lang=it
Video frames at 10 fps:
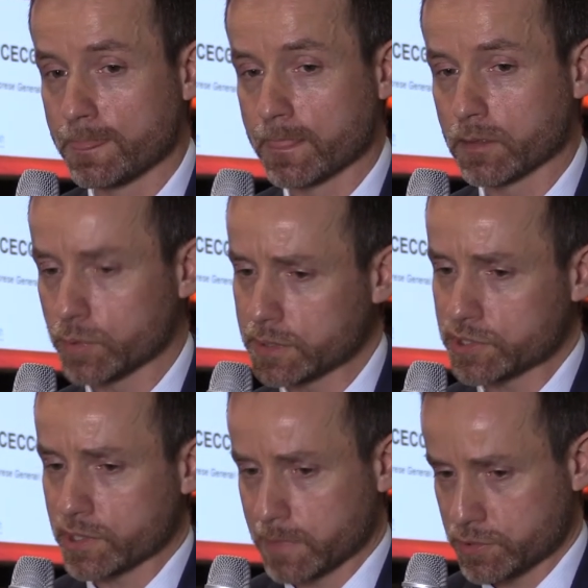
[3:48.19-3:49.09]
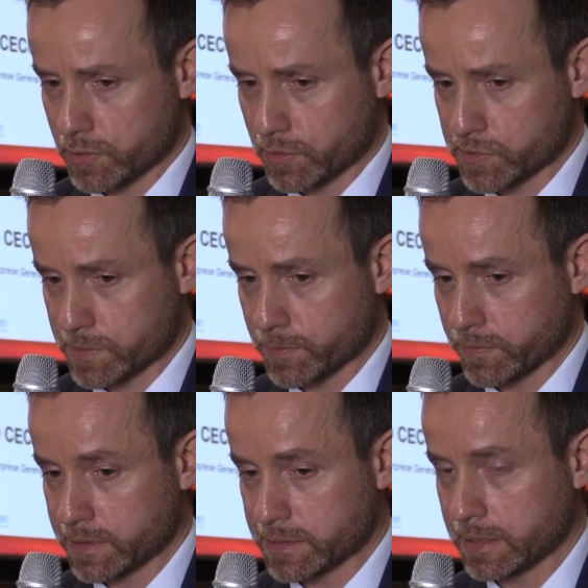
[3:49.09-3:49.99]
Quindi c'è maggior
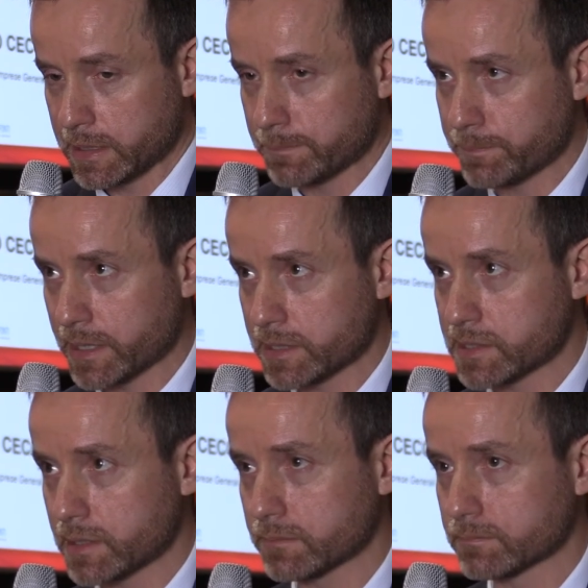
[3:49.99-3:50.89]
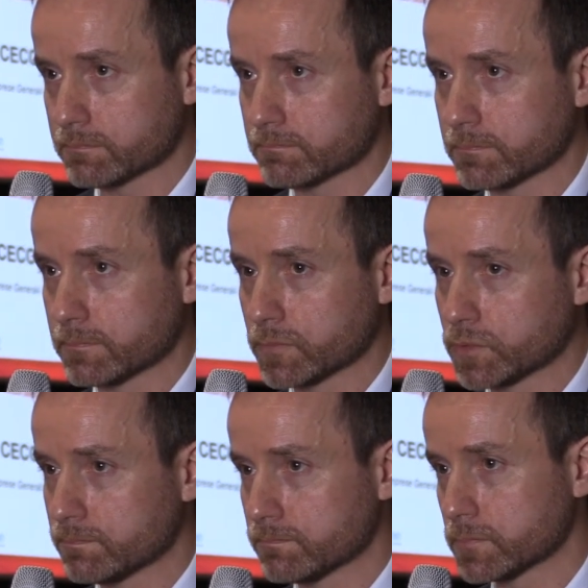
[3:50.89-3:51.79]
consapevolezza delle imprese,
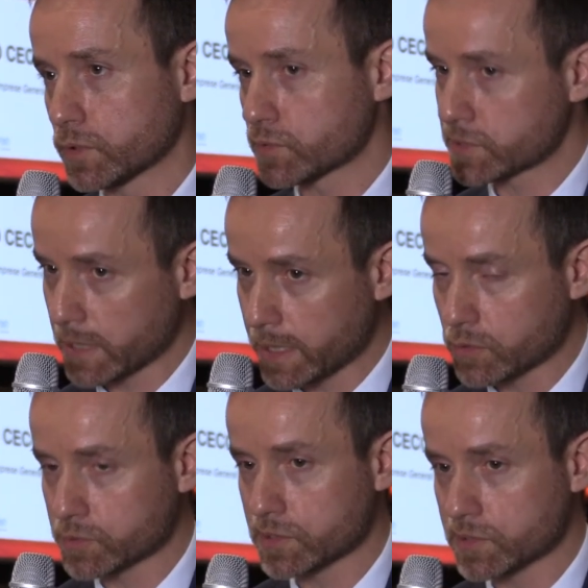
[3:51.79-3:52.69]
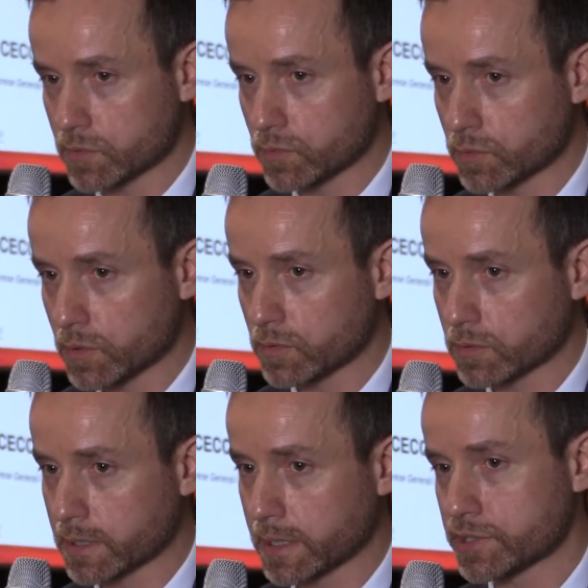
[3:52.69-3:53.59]
non sarei così sicuro
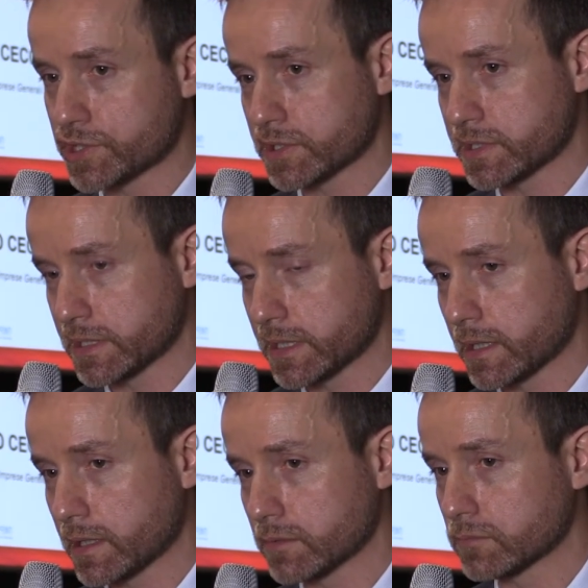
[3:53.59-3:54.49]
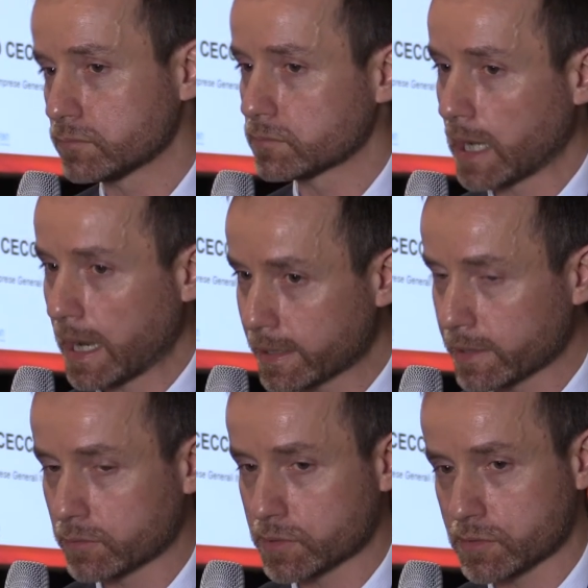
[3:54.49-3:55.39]
che ci sia un, anche
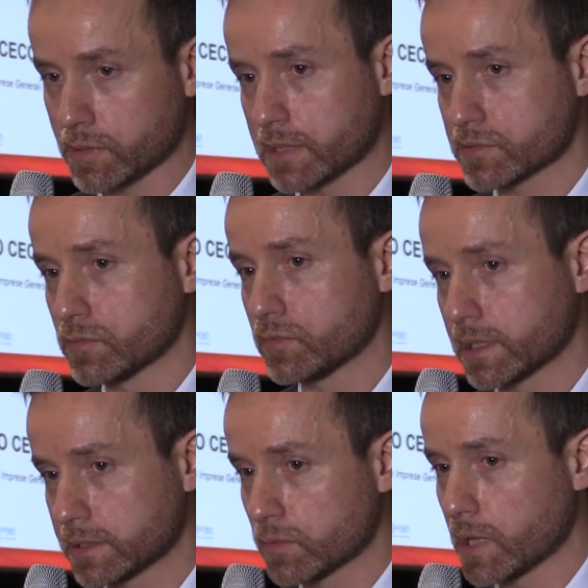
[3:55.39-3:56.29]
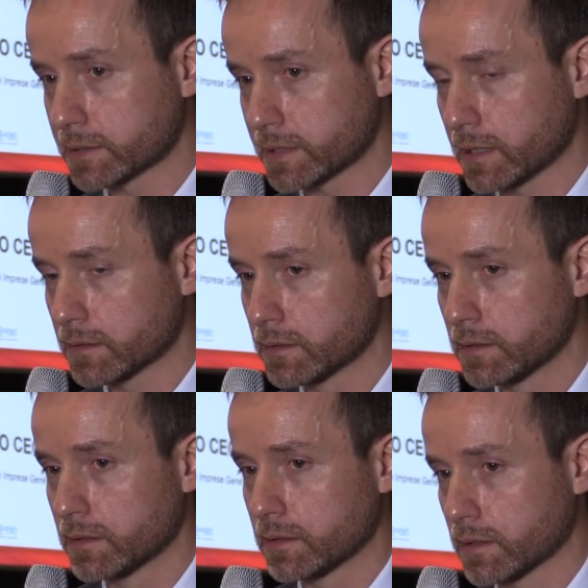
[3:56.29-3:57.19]
in questo caso un'adeguata
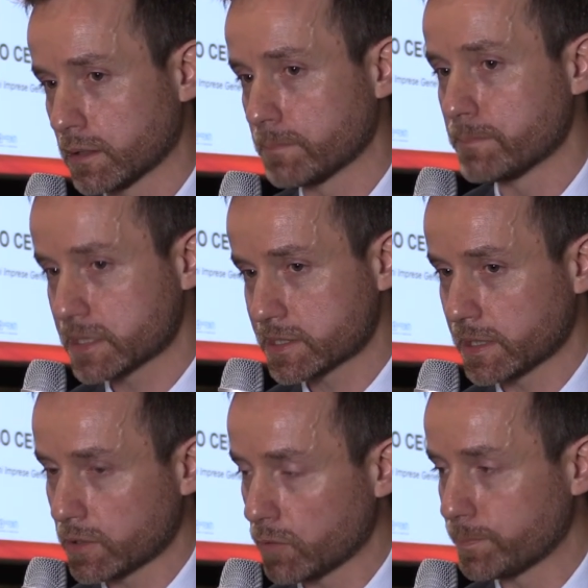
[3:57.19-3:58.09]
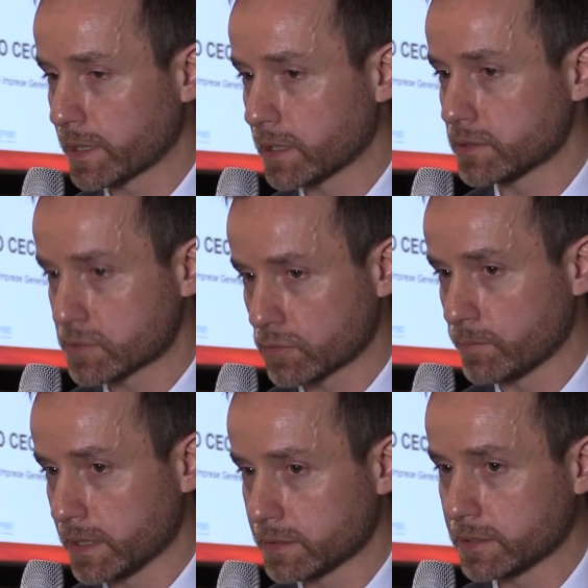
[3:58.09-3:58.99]
uh, messa in opera di
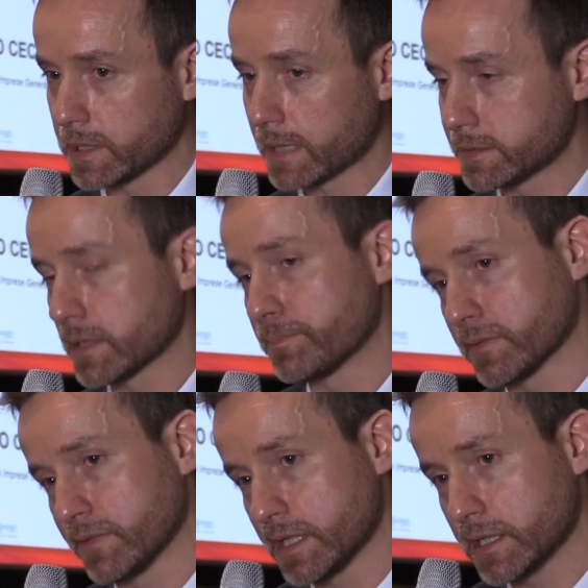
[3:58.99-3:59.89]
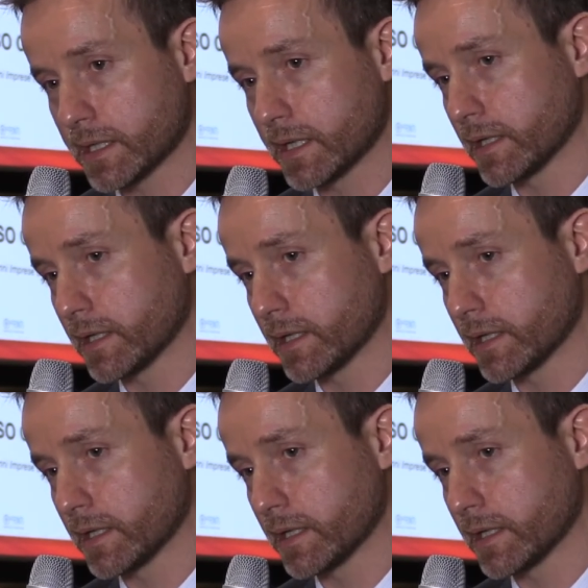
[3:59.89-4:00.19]
strumenti atti a prevenire